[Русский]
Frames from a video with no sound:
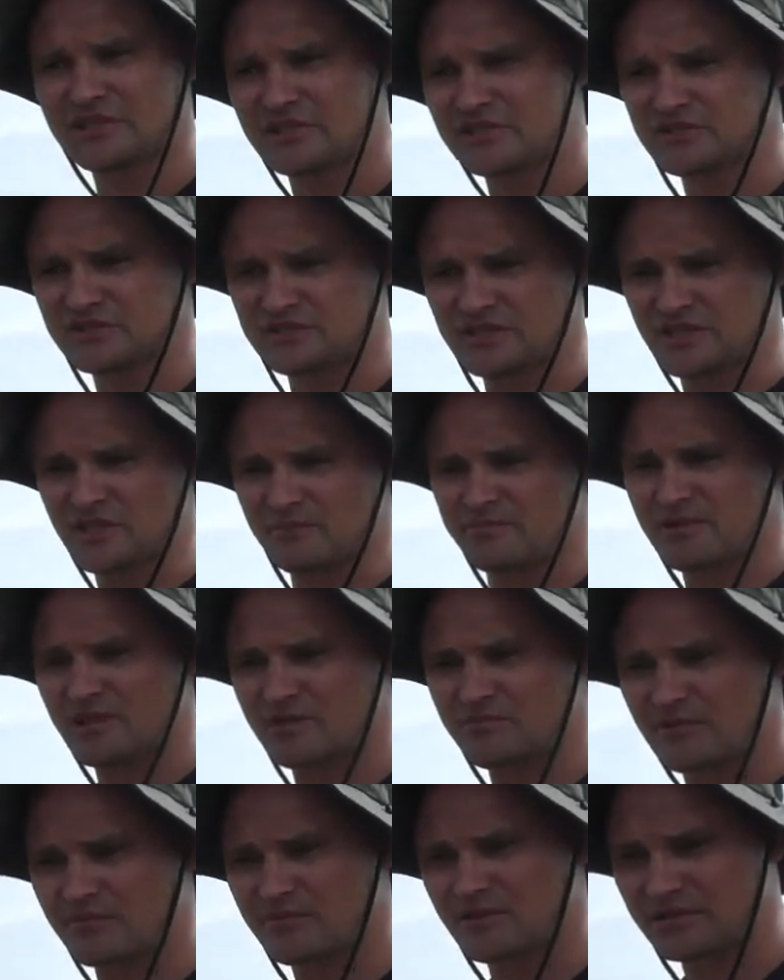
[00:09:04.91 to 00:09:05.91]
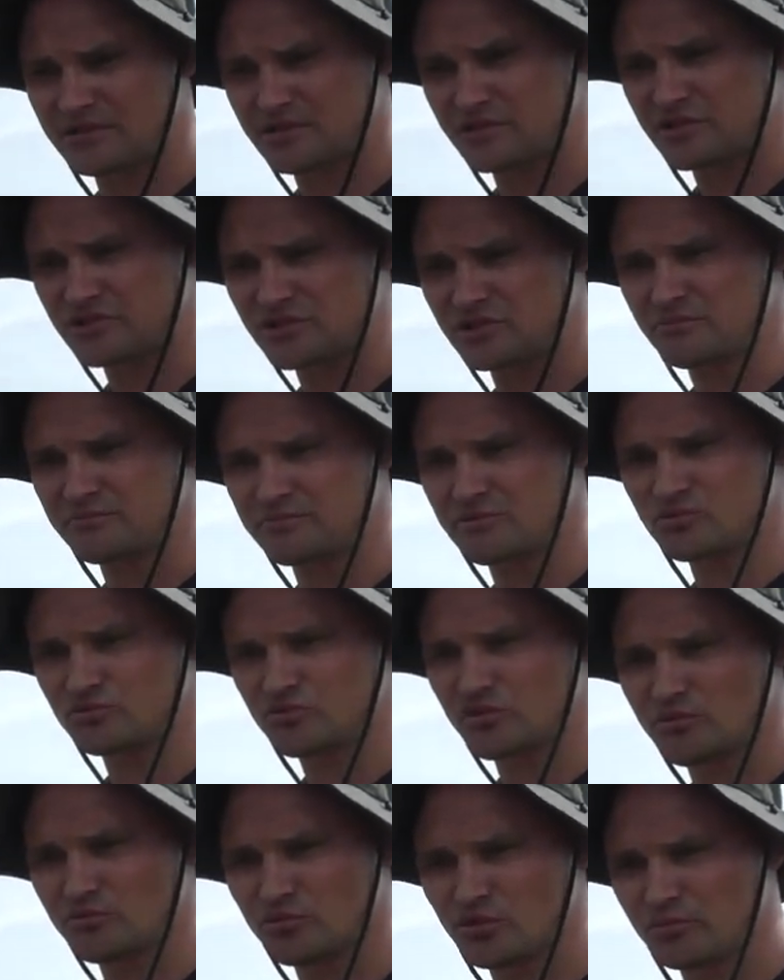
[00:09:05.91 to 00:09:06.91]
Дальше закопаем обратно речным
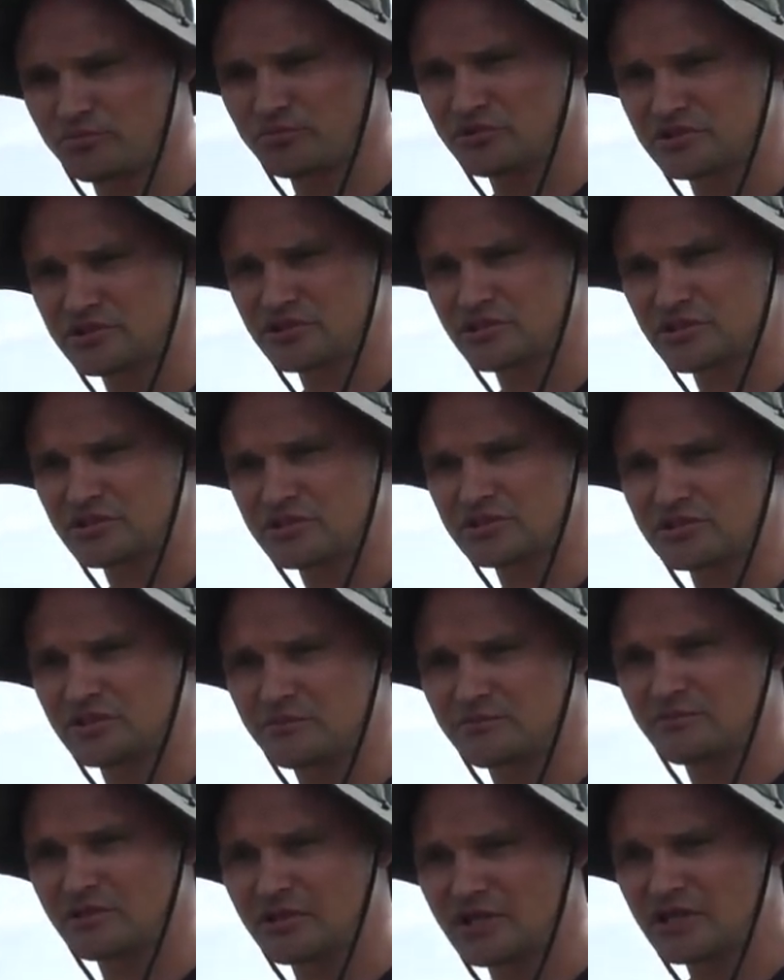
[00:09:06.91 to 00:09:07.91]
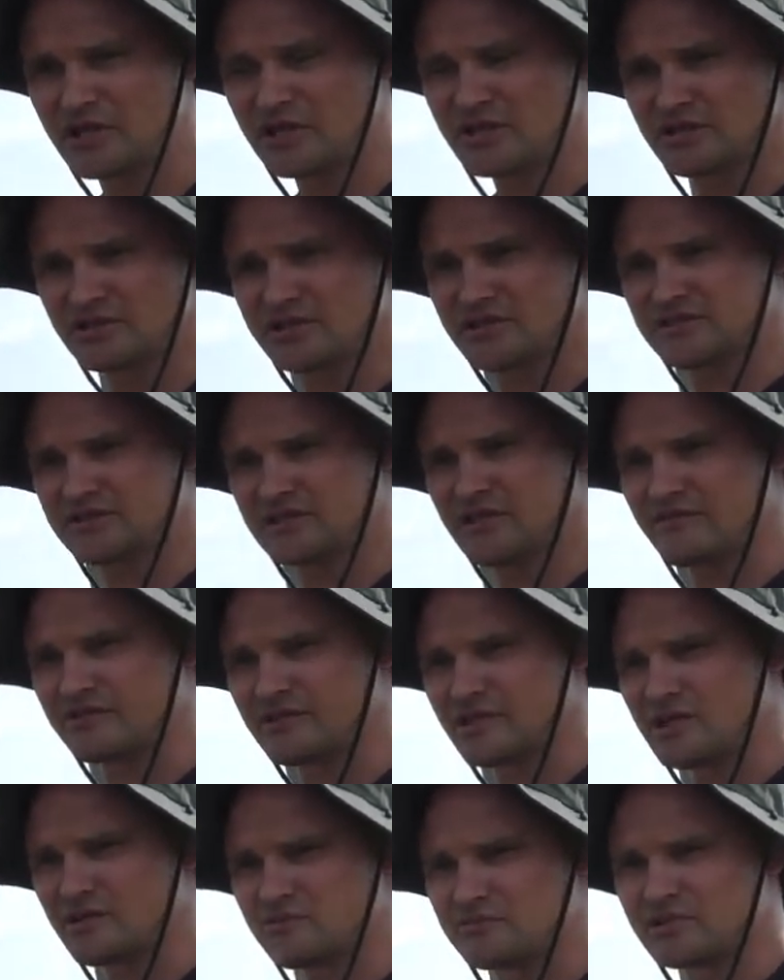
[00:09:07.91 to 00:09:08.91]
песком крупнозернистым,
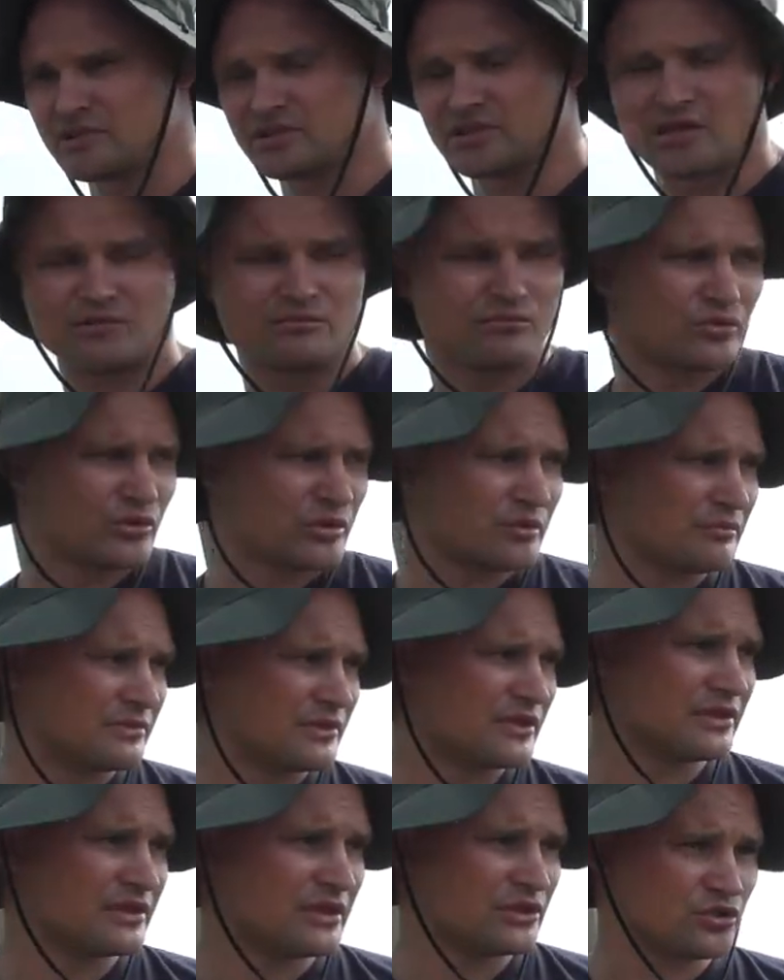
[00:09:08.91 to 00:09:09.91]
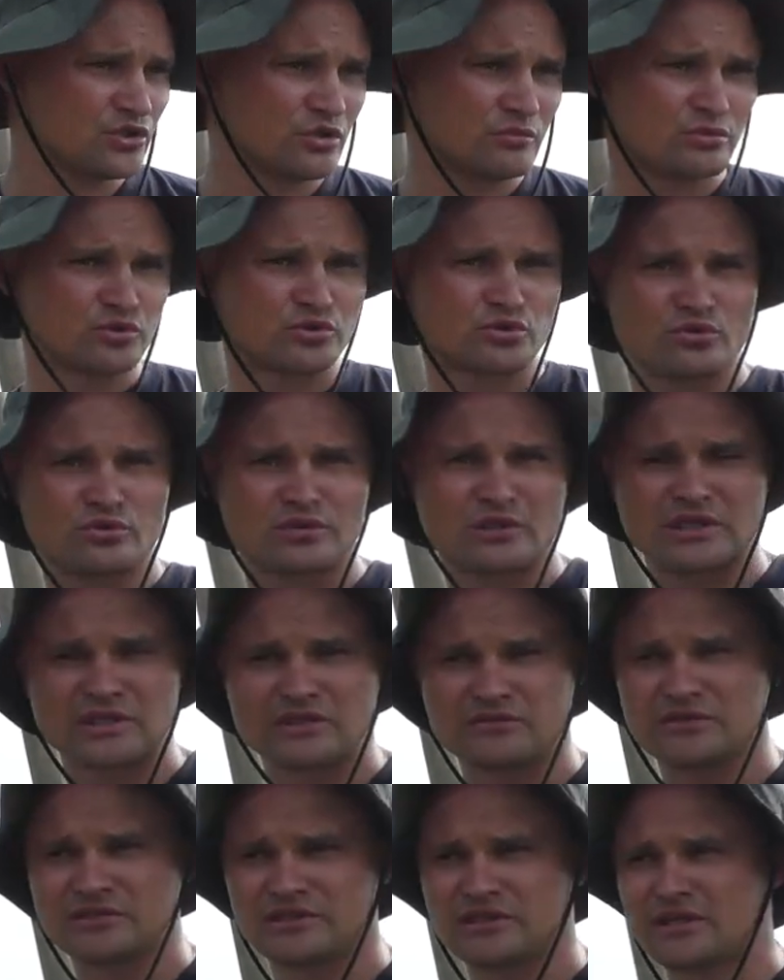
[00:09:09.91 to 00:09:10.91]
разровняем, затрамбуем и начнем уже
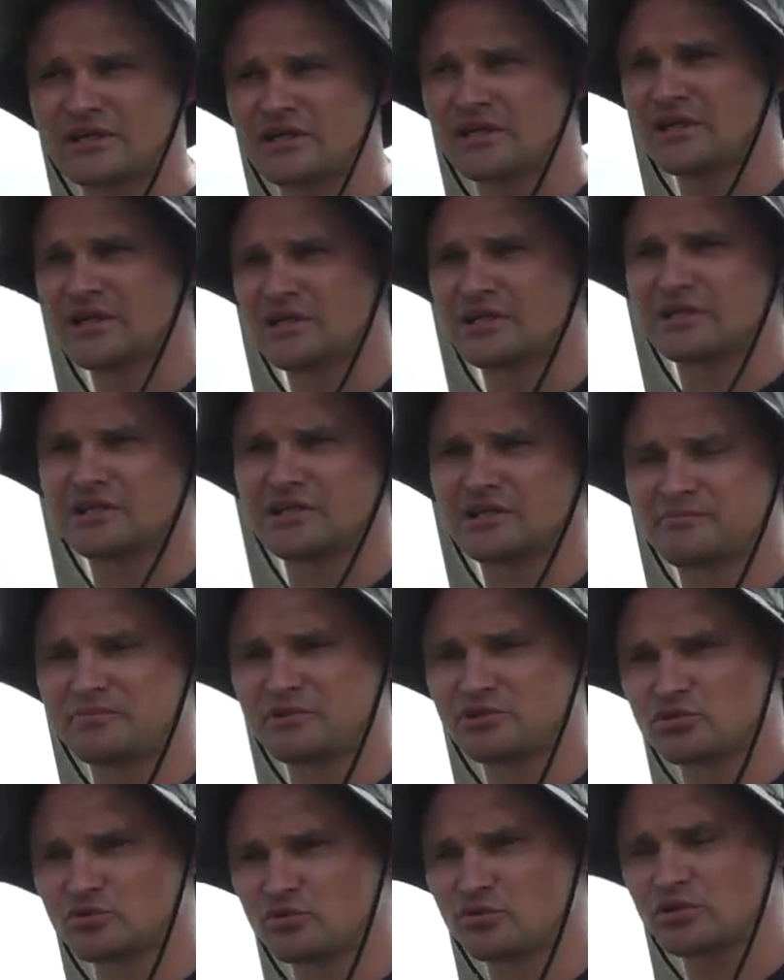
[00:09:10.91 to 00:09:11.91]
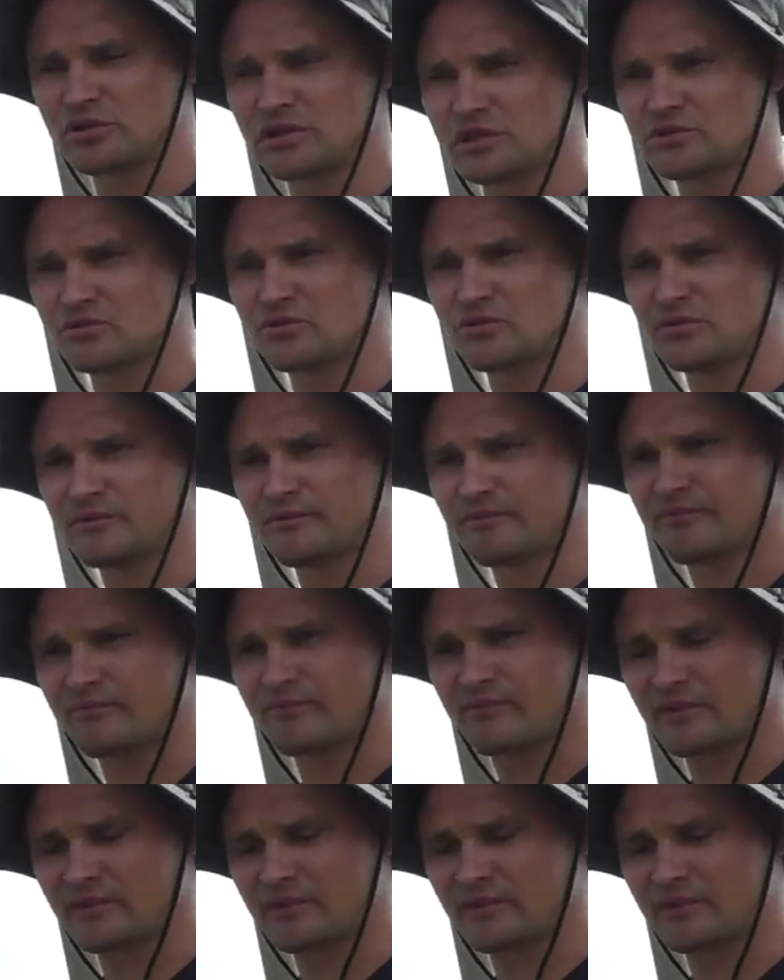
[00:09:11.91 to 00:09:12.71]
укладывать кирпичную кладку.